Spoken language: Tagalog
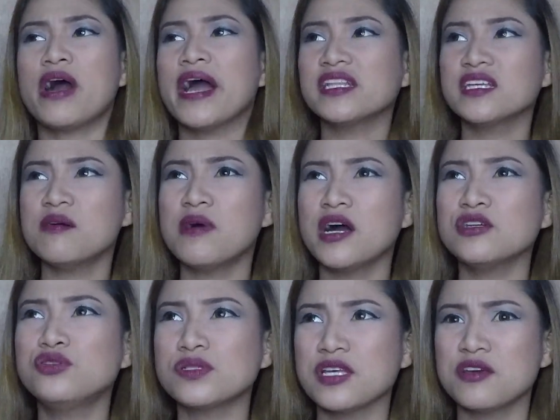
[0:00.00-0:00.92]
Kahit nga mga
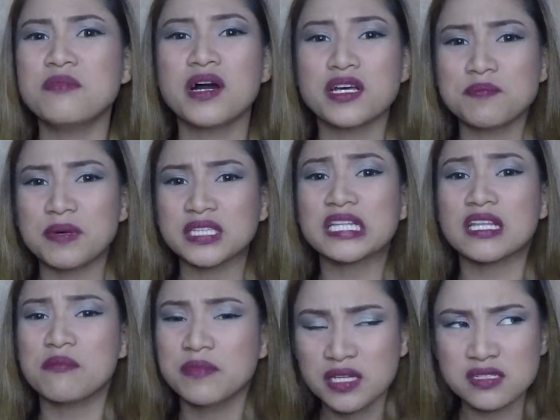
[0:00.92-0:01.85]
juice, eh, yung mga
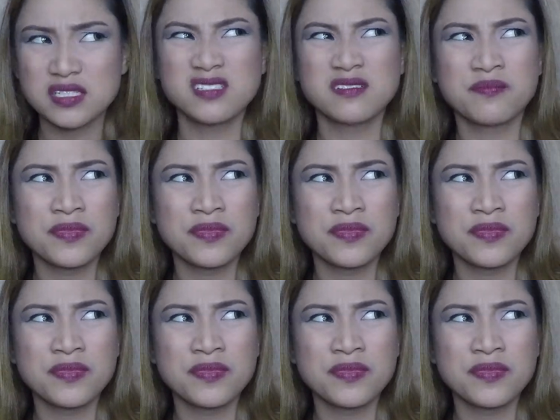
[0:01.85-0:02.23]
matatamis,